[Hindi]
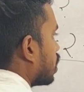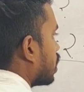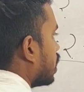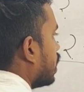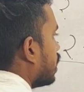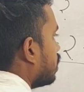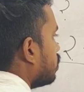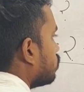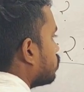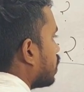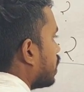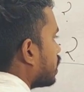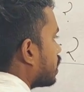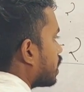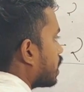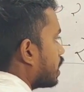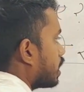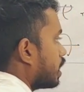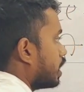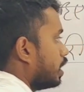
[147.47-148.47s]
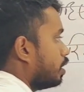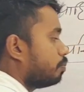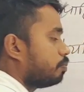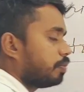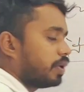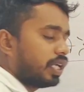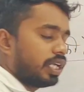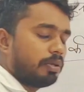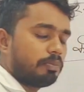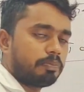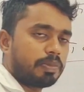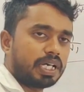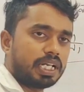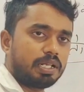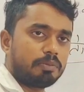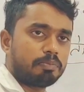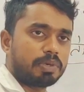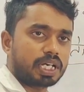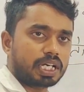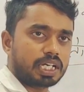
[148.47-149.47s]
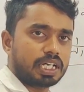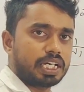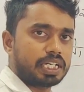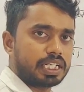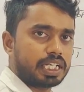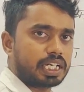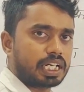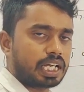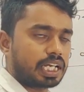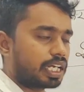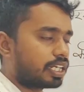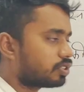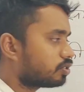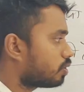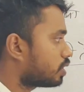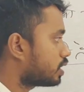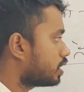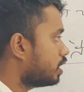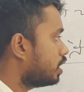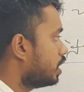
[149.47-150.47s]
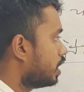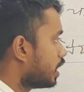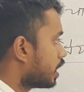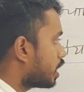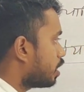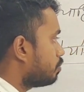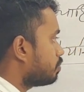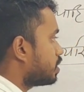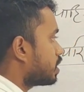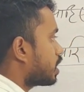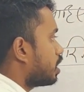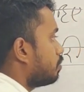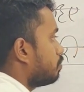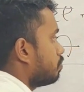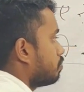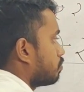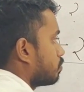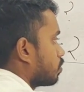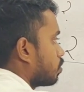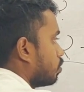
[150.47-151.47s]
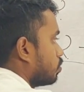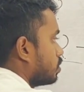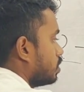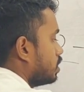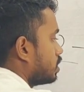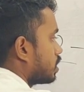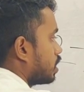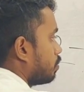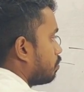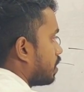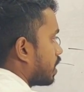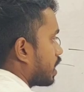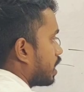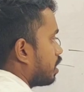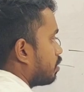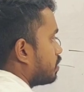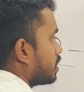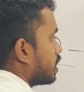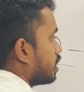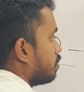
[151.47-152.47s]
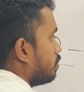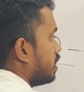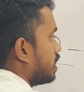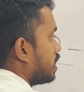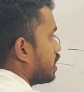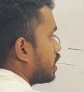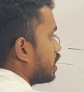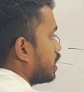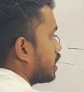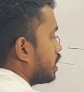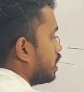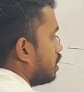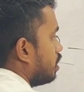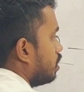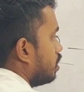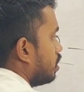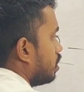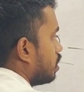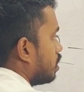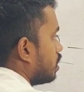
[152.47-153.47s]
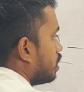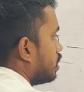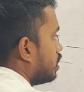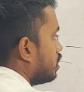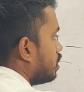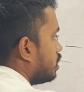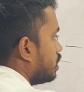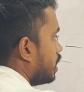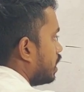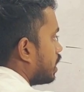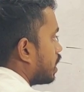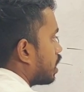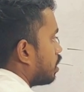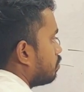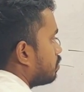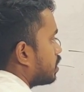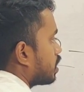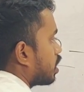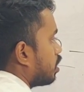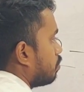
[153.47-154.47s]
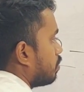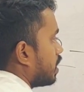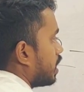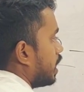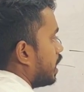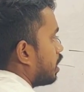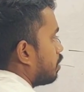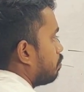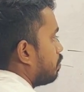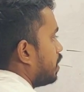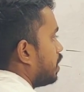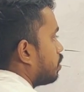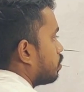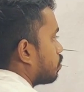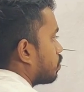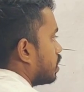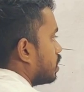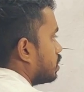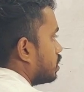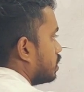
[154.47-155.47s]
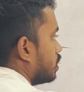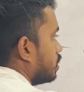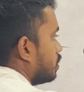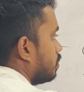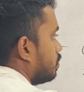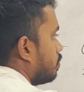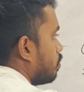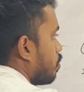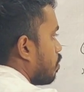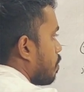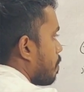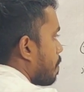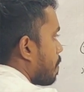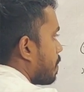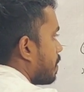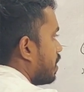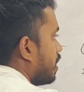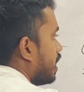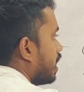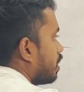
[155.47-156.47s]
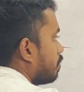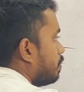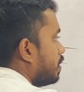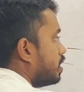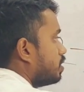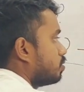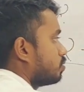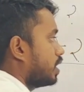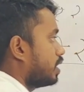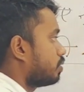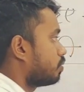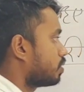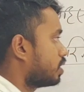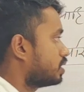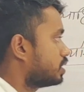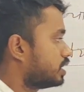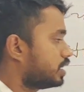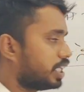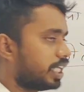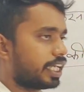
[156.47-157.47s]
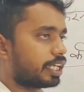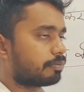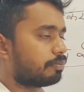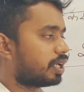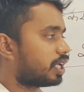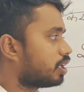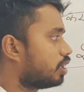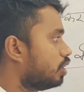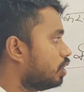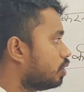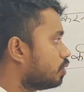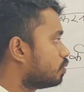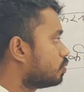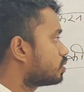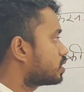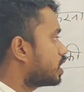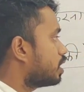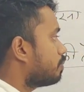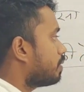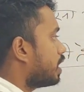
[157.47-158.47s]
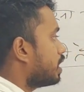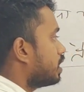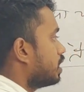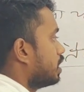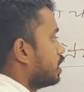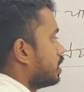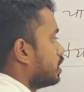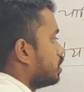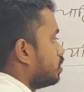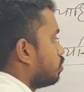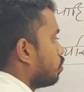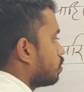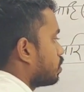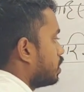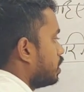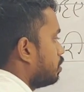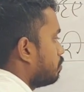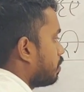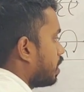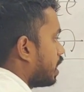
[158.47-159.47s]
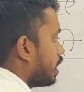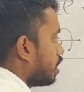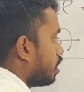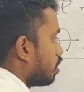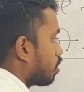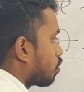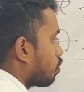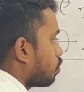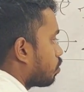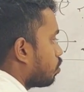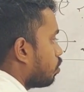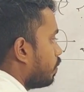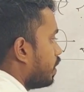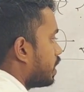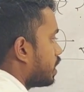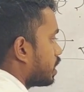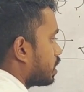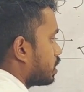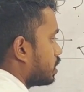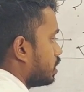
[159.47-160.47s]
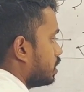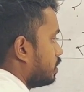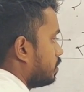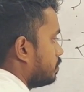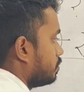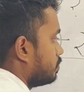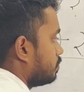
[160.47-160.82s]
गहरी जुताई कराना है पहले पहले बखर या नांगर जो आता है कम से कम कोशिश कर बखर में ज़्यादा बेटर रहेगा ये कम से कम एक फीट होना चाहिए एक फीट जुताई होना चाहिए एक बार उसके बाद दो तीन बार रोटोवेटर से